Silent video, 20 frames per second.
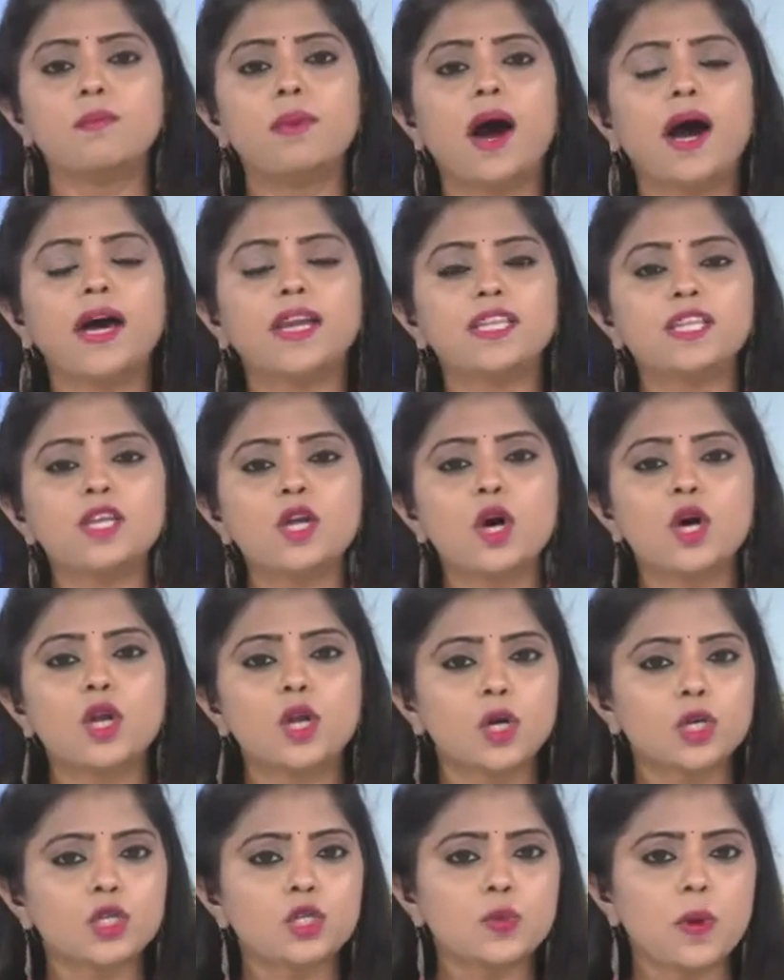భారత్లో
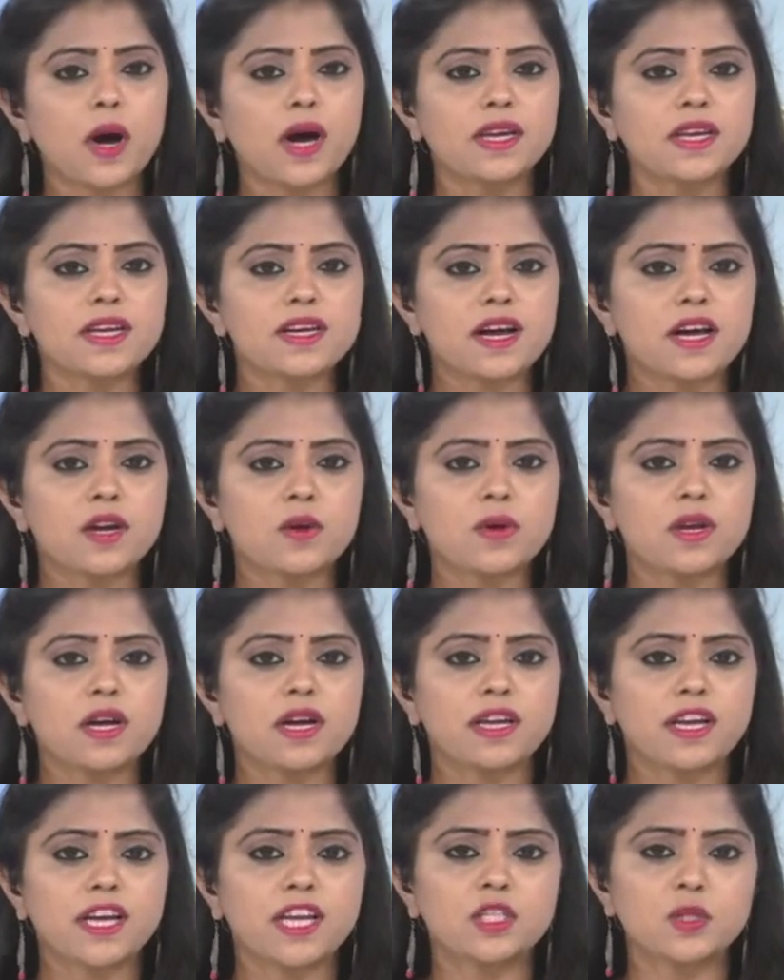రోజువారీ కరోనా
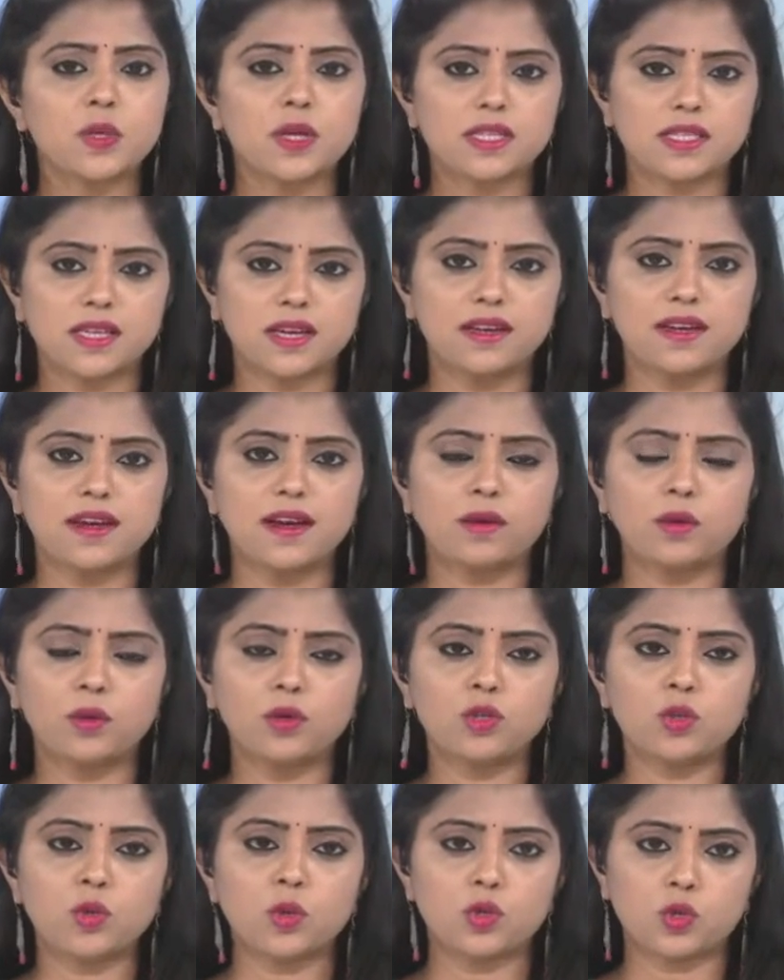కేసుల సంఖ్య
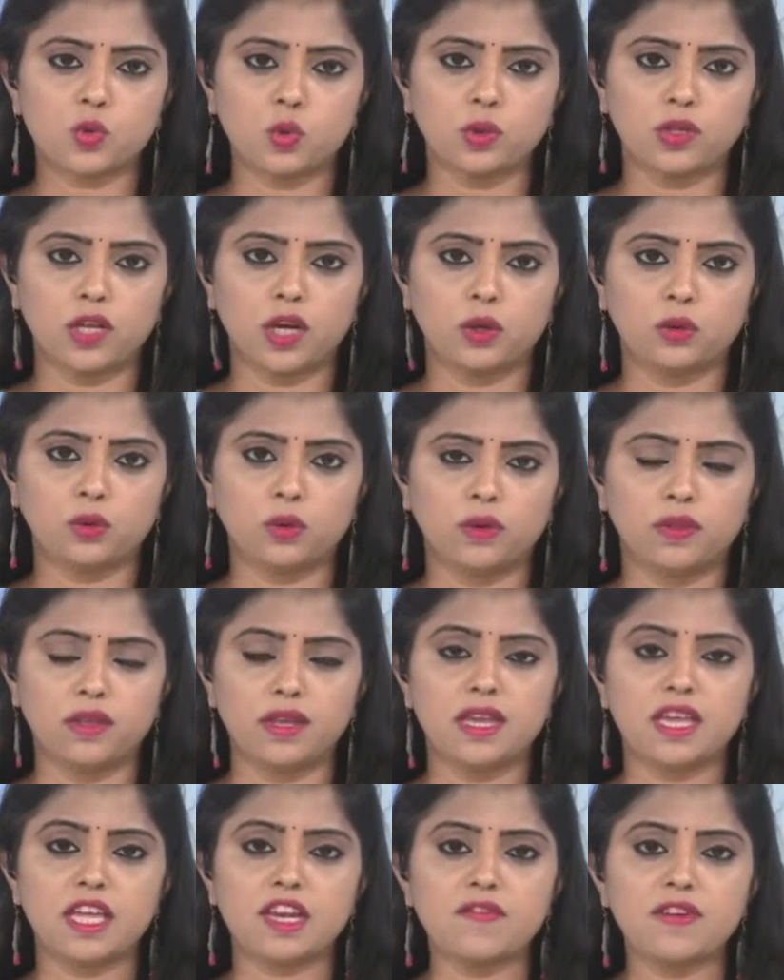రోజు రోజుకు
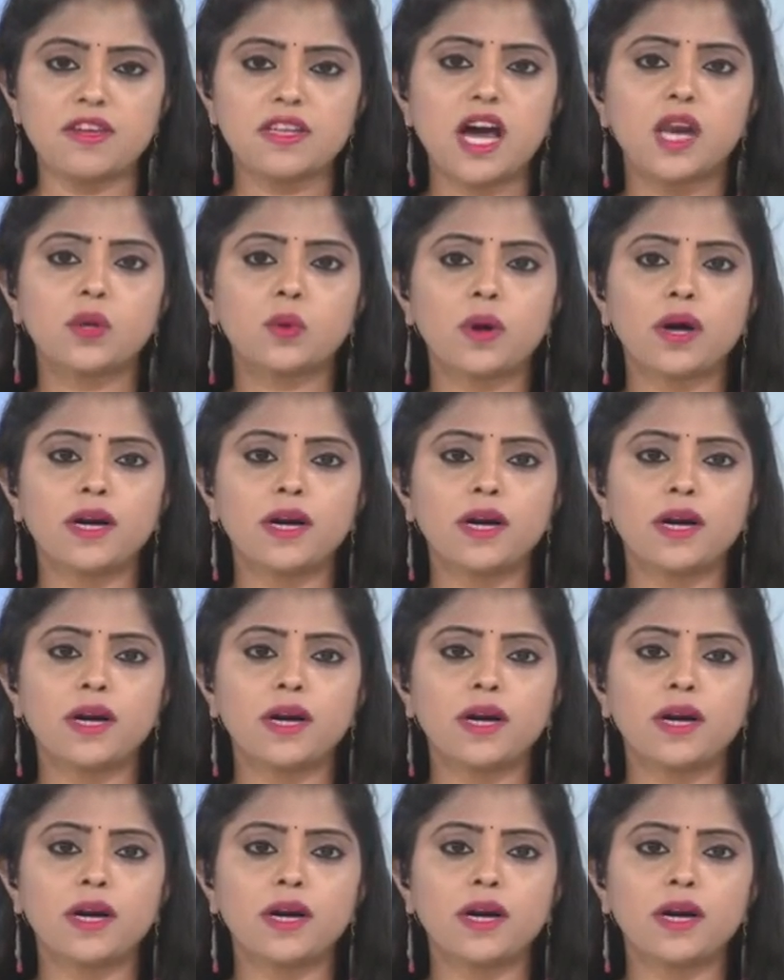తగ్గుతోంది ఇరవై నాలుగు